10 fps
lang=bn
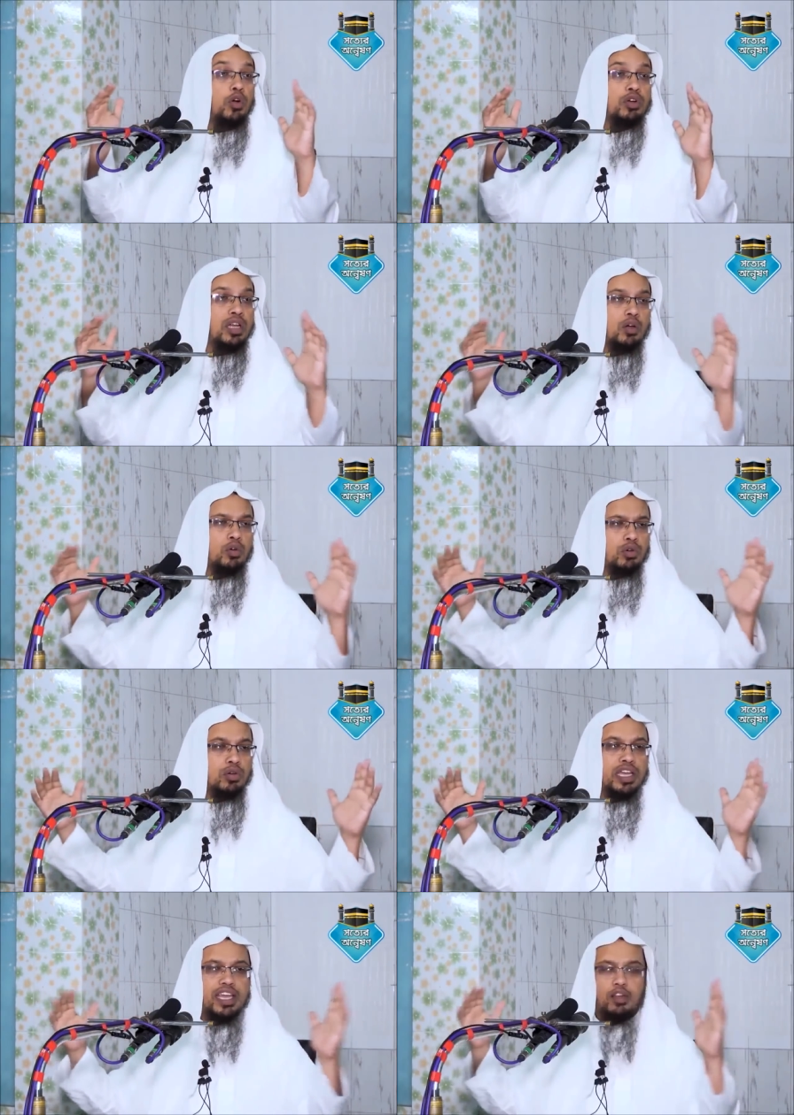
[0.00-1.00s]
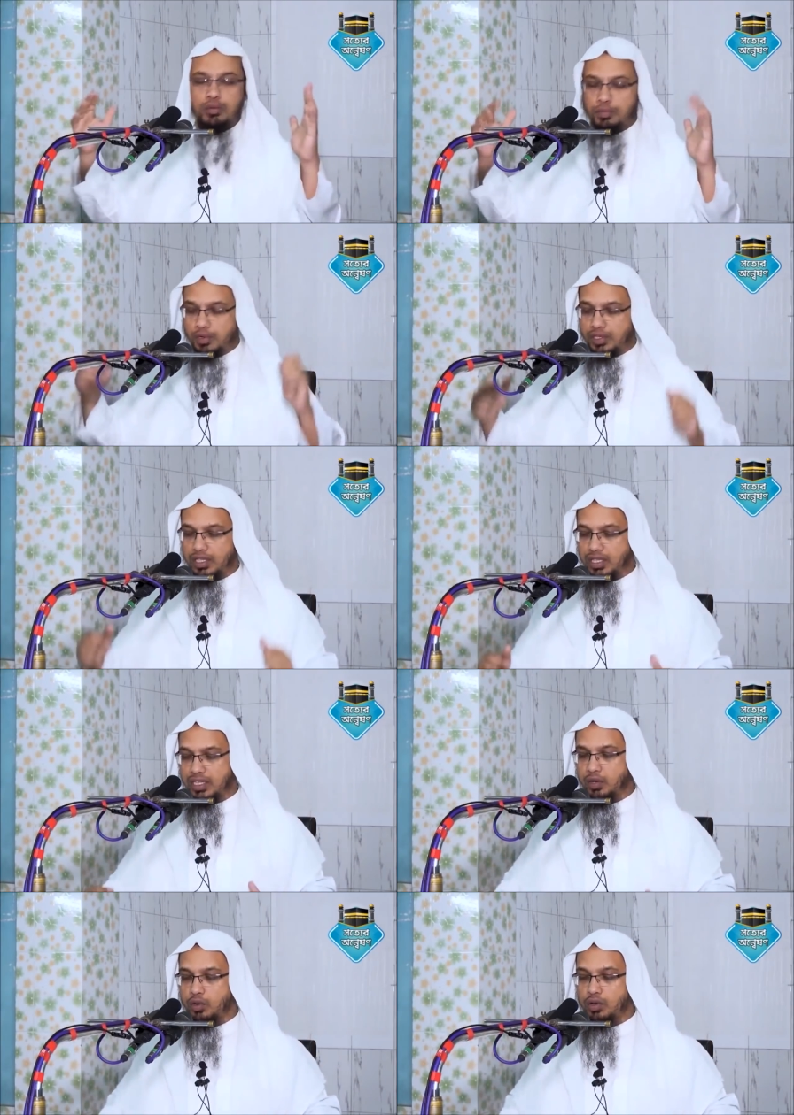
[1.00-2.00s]
হোক না হোক এরকম পরিস্থিতি
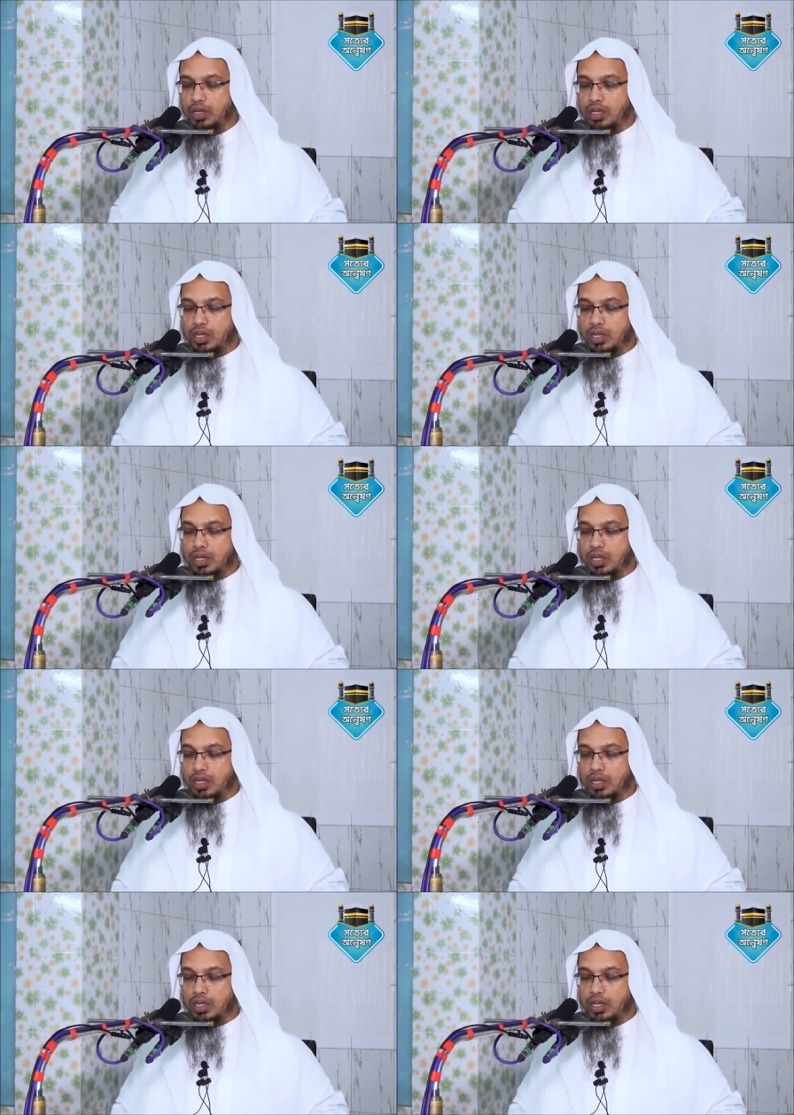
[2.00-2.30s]
যাই হোক